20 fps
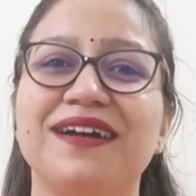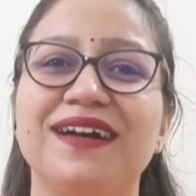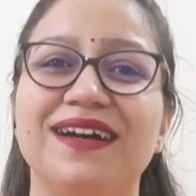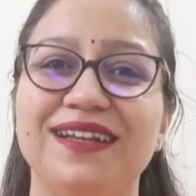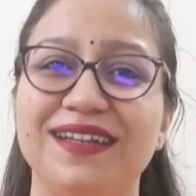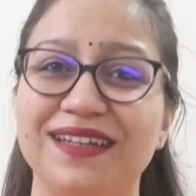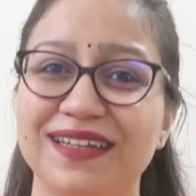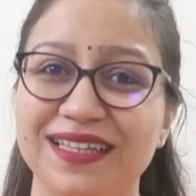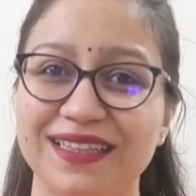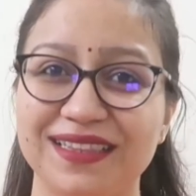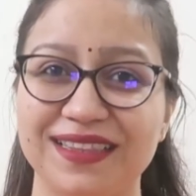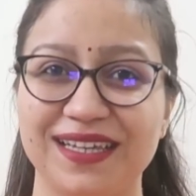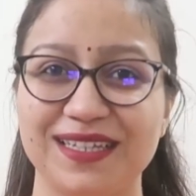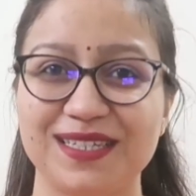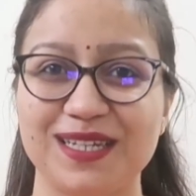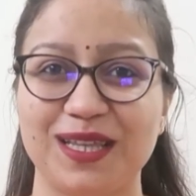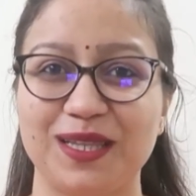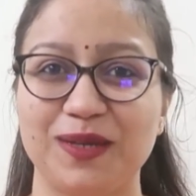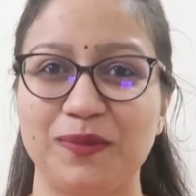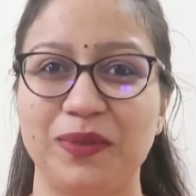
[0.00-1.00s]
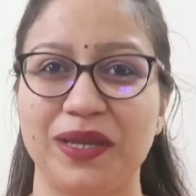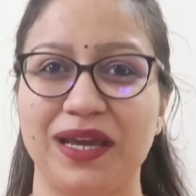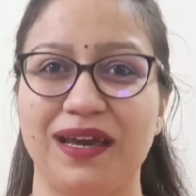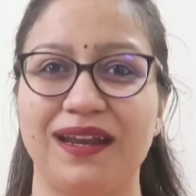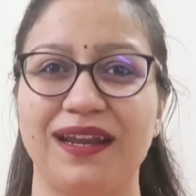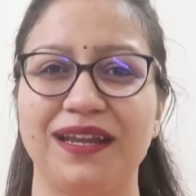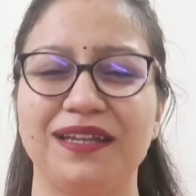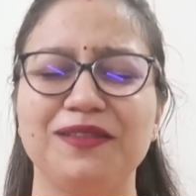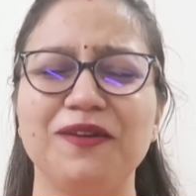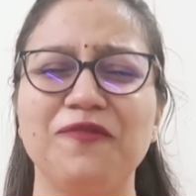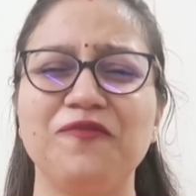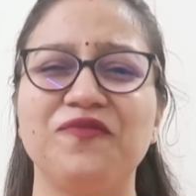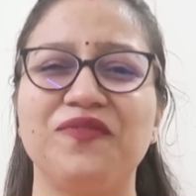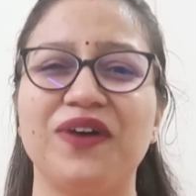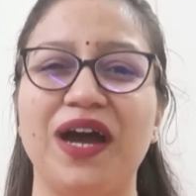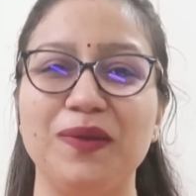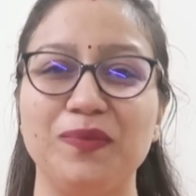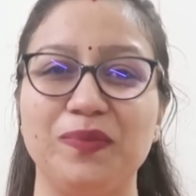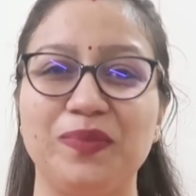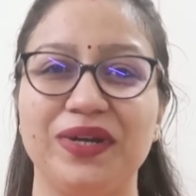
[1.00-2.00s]
कलर कितना ज़्यादा प्यारा है एकदम
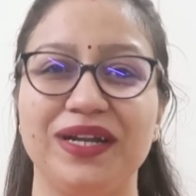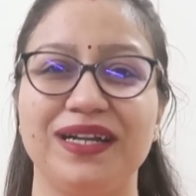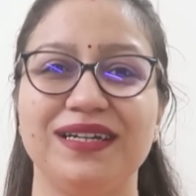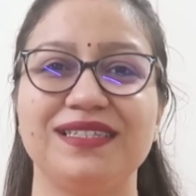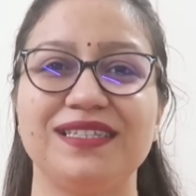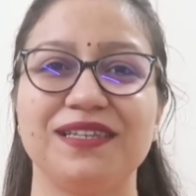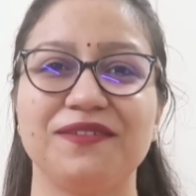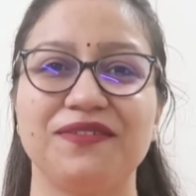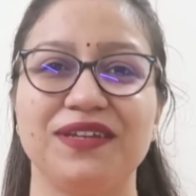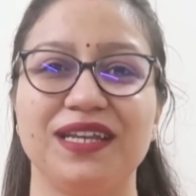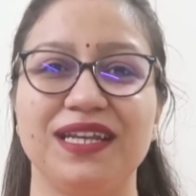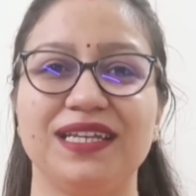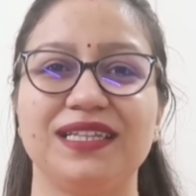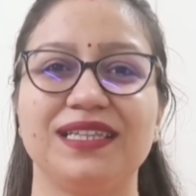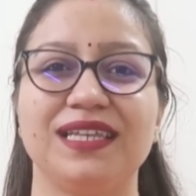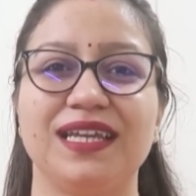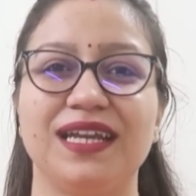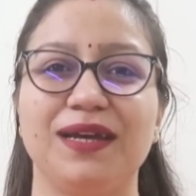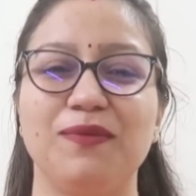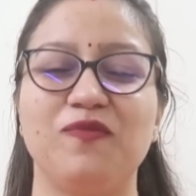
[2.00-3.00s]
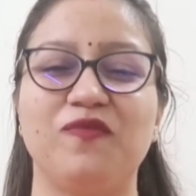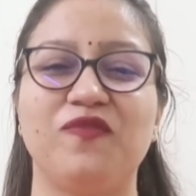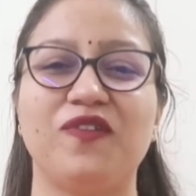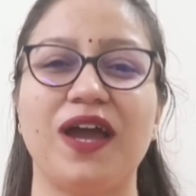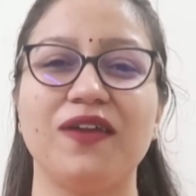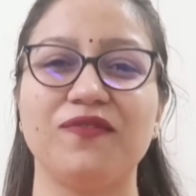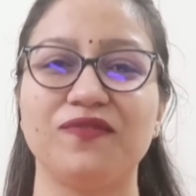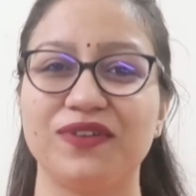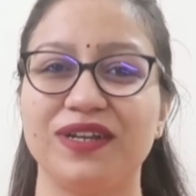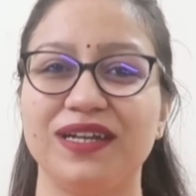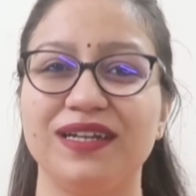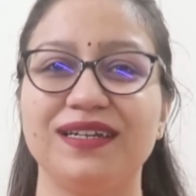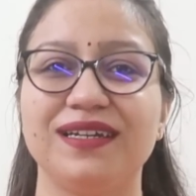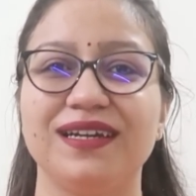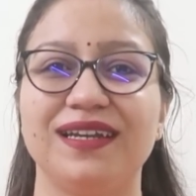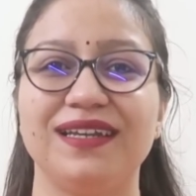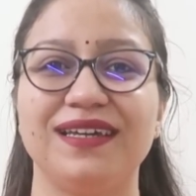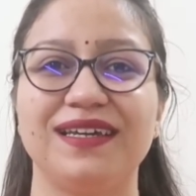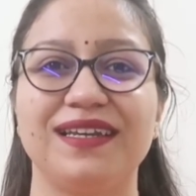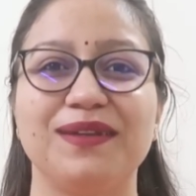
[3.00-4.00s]
वाइब्रेंट सी फीलिंग दे रहा है
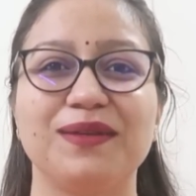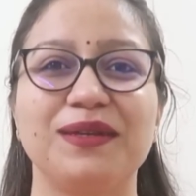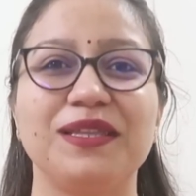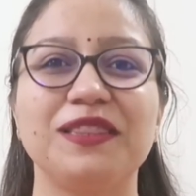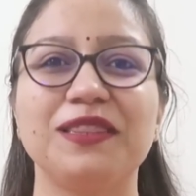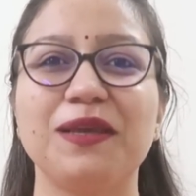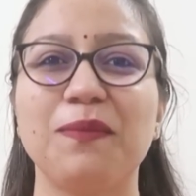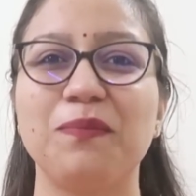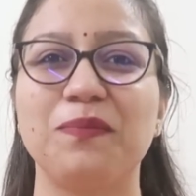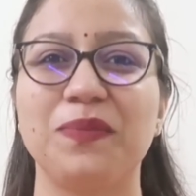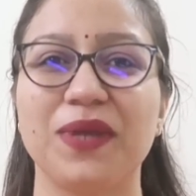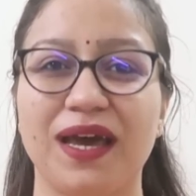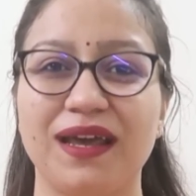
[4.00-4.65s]
वाइब्रेंट कलर है कितना